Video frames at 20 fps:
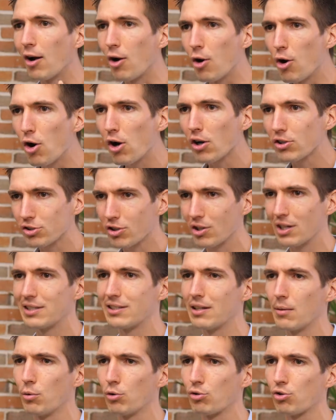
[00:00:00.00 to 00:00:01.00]
lorsque
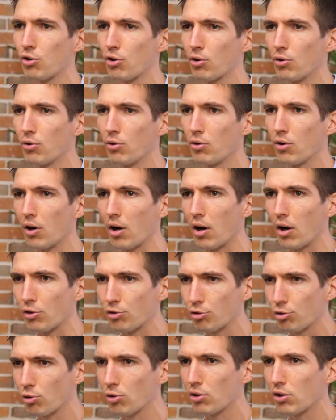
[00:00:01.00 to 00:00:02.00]
les émotions euh,
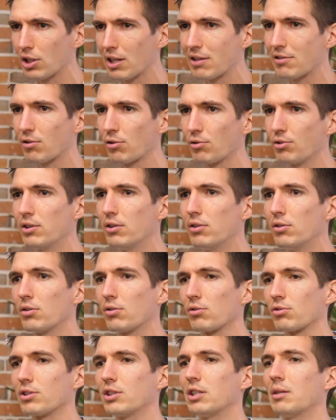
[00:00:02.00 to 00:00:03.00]
sont redescendues,
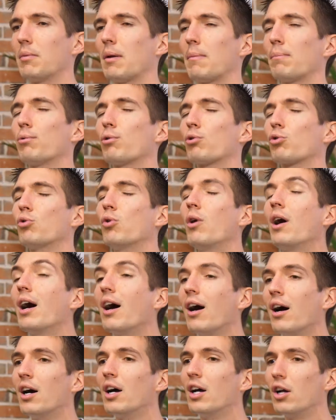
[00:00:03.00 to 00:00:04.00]
qu'on se dit mais
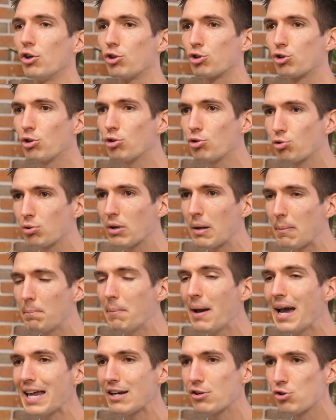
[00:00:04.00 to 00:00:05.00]
pourquoi Je suis
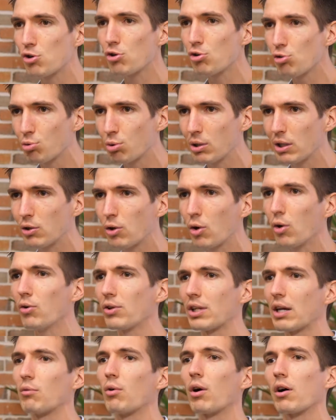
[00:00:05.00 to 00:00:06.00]
bête, je suis
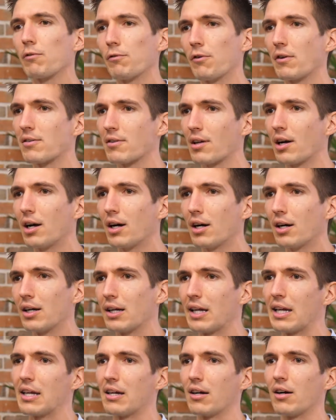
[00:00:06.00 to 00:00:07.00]
con d'avoir fait ça.
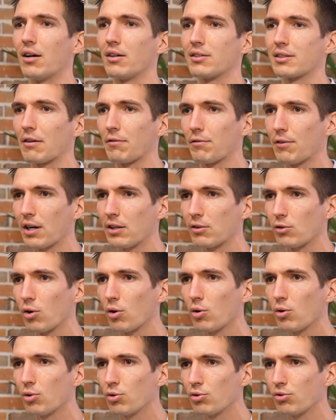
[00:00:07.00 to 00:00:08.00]
Et euh, ça fera une
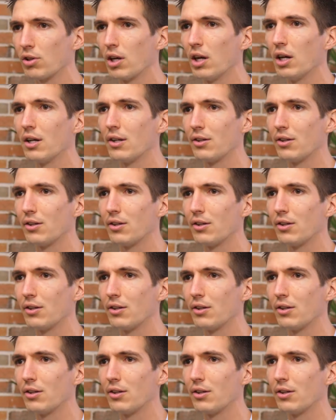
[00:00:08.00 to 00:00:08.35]
grosse